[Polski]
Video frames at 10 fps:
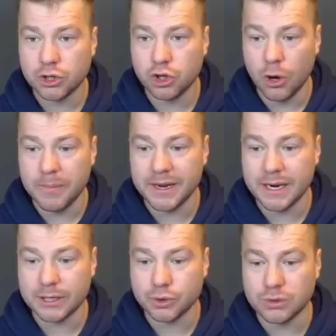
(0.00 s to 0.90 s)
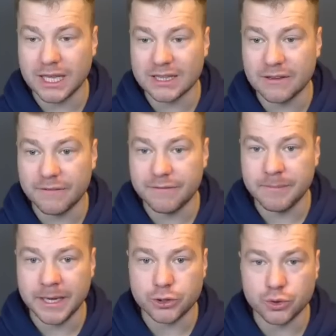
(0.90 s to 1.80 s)
dobry rezultat w
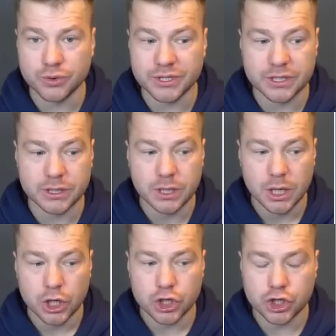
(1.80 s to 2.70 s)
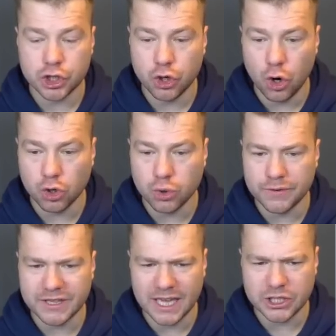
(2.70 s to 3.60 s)
meczu z Gironą
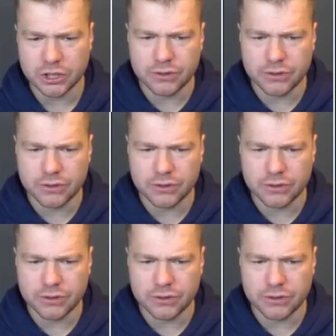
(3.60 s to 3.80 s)
i wydaje się,